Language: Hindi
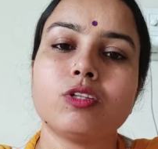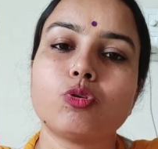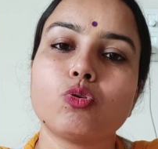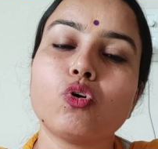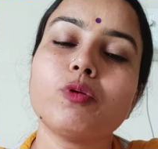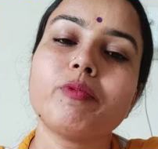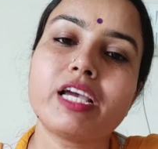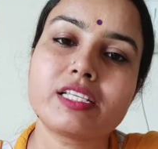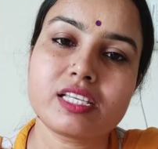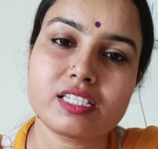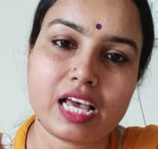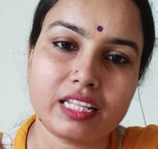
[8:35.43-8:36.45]
तो कोई भी
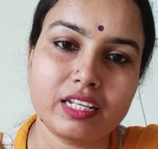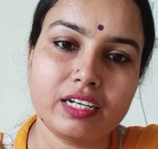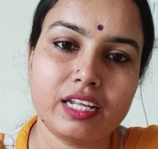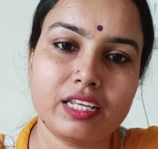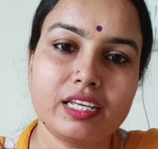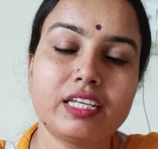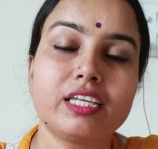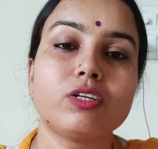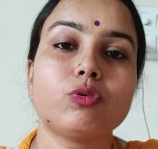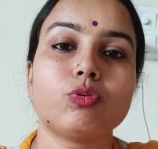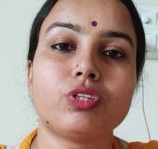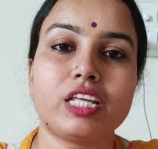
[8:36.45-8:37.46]
ऐसा साधन नहीं है कि
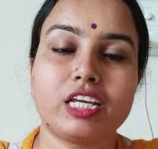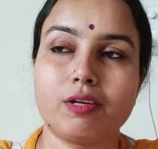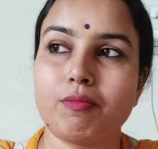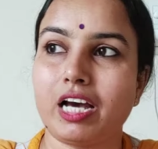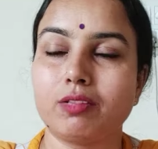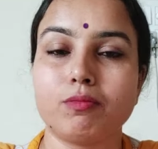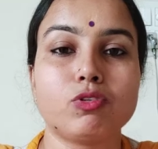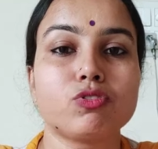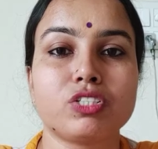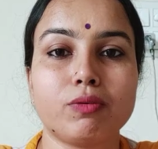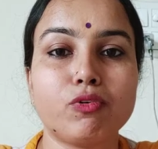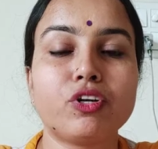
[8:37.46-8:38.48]
कूदने के बाद
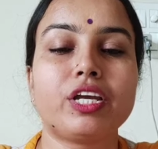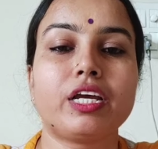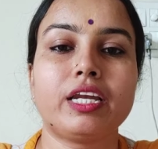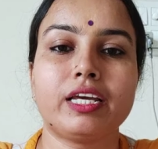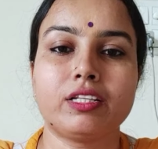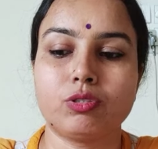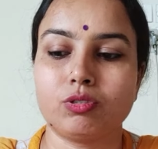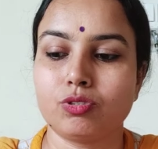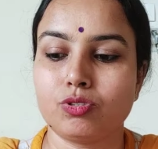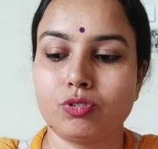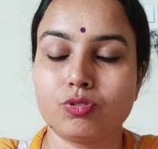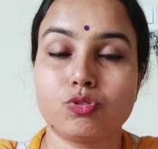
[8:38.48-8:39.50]
में जब वो निकलें तो
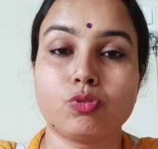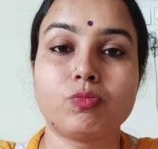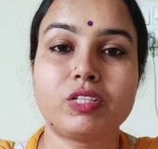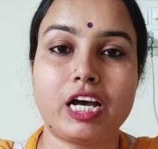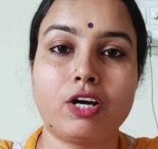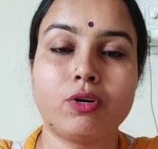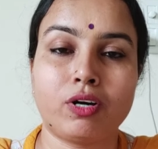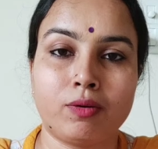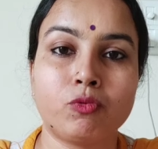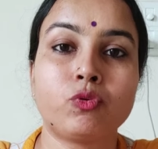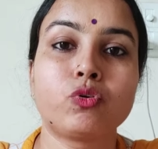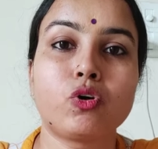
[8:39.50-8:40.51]
जो सुविधा
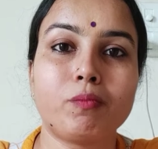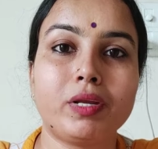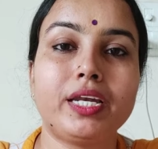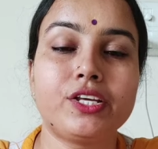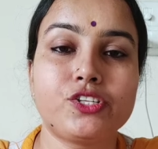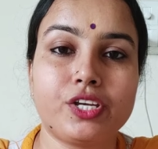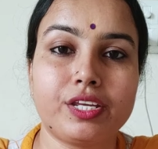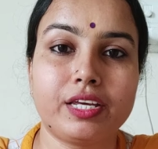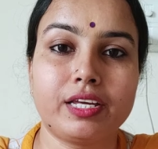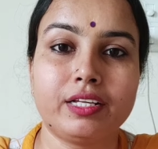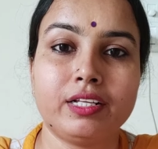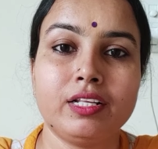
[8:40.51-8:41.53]
हम उनको मिलनी चाहिए